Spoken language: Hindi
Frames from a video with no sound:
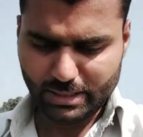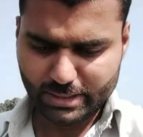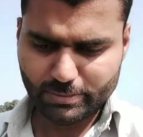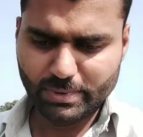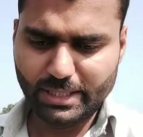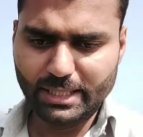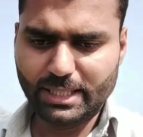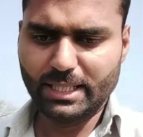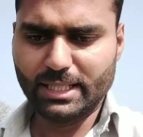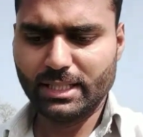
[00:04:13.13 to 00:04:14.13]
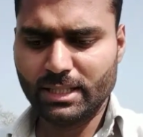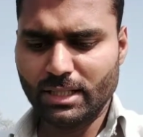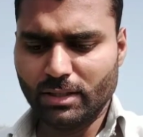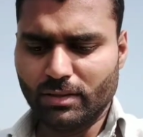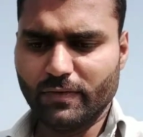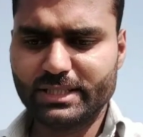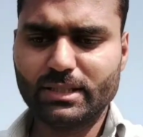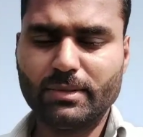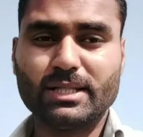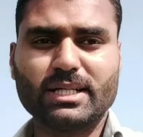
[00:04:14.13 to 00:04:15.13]
इसमें नहीं लगाया वैसे
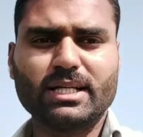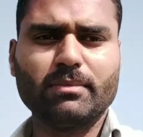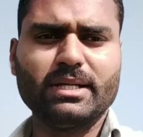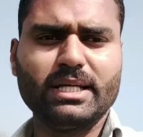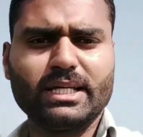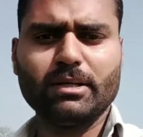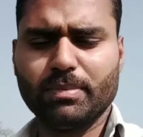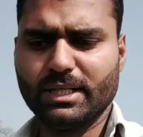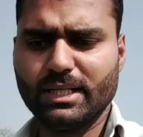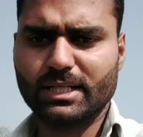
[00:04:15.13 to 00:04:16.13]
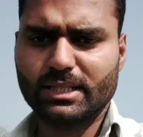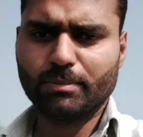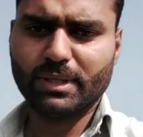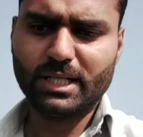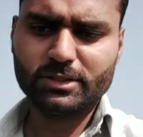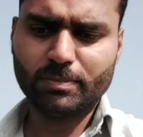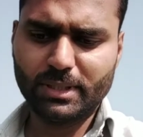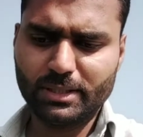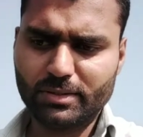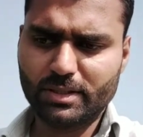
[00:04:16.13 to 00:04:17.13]
भी तकरीबन एक ही पानी लगता है पहला जो
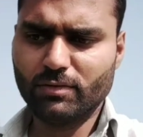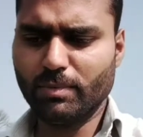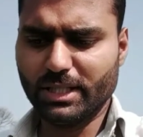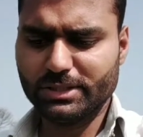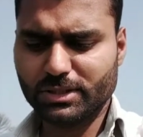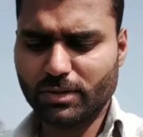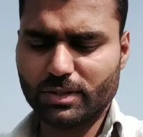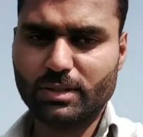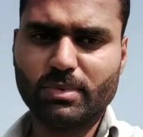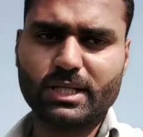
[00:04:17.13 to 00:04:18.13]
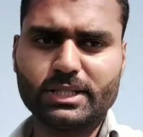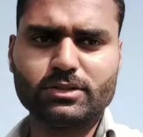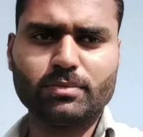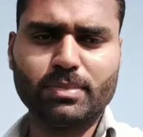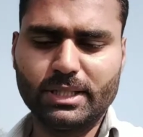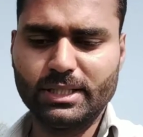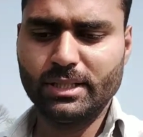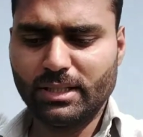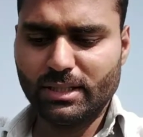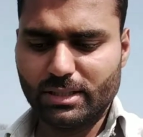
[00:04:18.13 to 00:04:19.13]
पानी होता है वो बारिश का होता है बाकी जो पानी
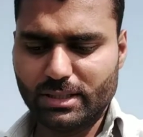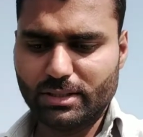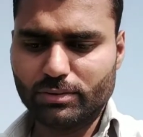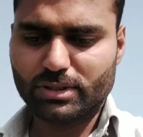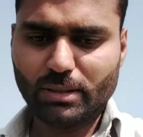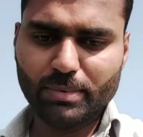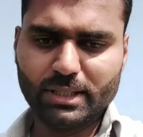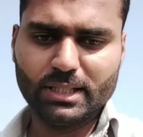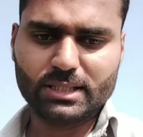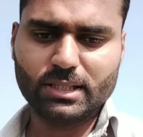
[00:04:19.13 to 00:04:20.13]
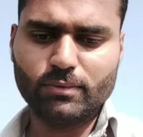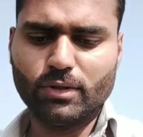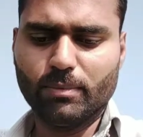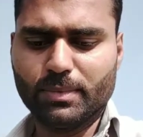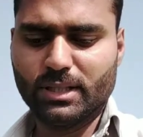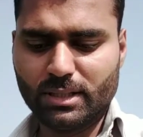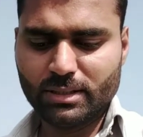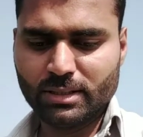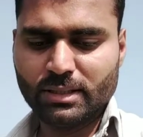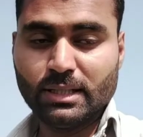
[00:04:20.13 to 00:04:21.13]
दूसरा पानी लगता है वो अपना
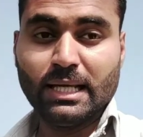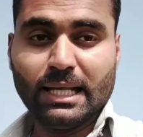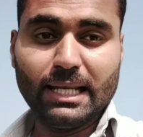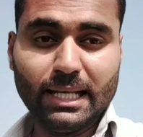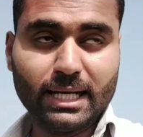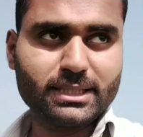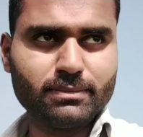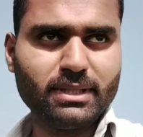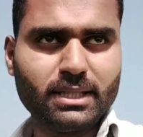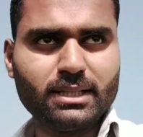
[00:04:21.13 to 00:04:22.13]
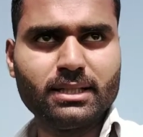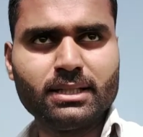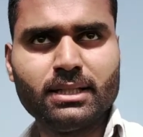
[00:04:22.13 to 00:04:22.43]
लाजमी ना